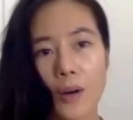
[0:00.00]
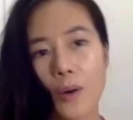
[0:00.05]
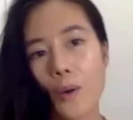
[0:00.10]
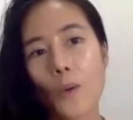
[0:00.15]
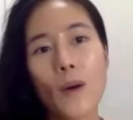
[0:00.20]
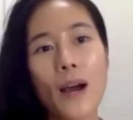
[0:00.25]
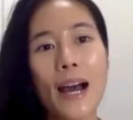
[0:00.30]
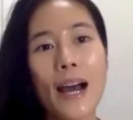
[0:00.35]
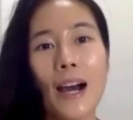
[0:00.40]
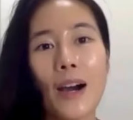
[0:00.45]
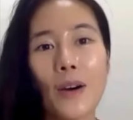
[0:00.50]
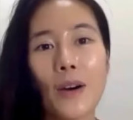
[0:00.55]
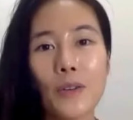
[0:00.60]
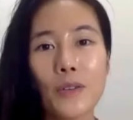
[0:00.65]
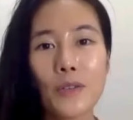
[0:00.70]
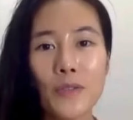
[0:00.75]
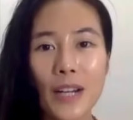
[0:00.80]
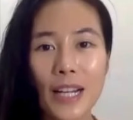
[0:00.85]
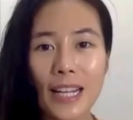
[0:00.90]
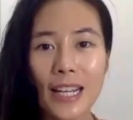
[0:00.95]

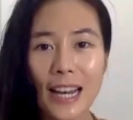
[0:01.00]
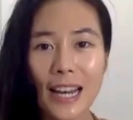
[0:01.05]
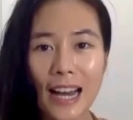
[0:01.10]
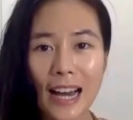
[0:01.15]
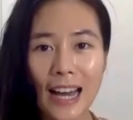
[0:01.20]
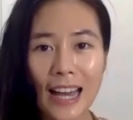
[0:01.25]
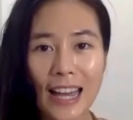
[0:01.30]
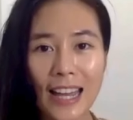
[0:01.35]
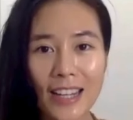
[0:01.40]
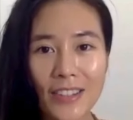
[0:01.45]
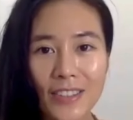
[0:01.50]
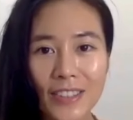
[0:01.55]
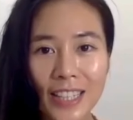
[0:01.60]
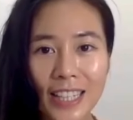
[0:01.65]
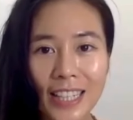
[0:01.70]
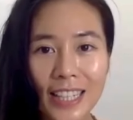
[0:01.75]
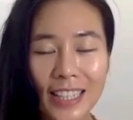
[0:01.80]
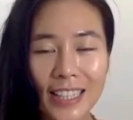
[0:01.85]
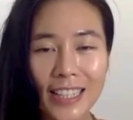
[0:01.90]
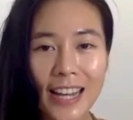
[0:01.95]
Wow, vậy là
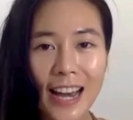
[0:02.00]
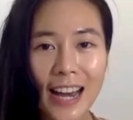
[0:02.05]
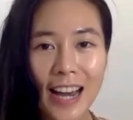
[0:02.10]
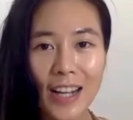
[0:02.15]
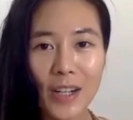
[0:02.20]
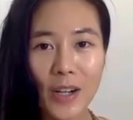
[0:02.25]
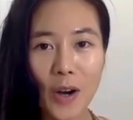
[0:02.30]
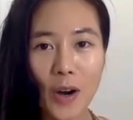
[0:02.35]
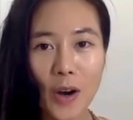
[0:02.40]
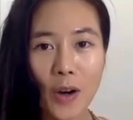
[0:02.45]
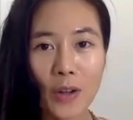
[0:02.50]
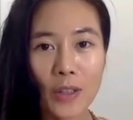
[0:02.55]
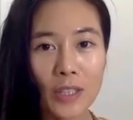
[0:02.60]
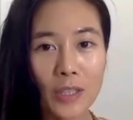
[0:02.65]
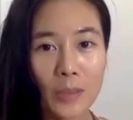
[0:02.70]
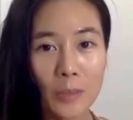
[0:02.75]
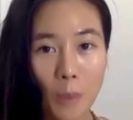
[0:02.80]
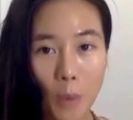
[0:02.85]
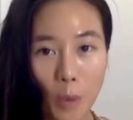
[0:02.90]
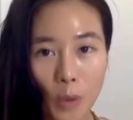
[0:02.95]
Henry đã có
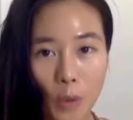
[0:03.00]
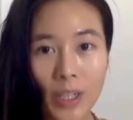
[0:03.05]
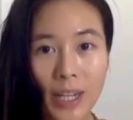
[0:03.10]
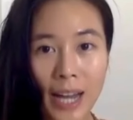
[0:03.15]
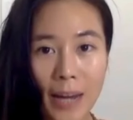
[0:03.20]
những 4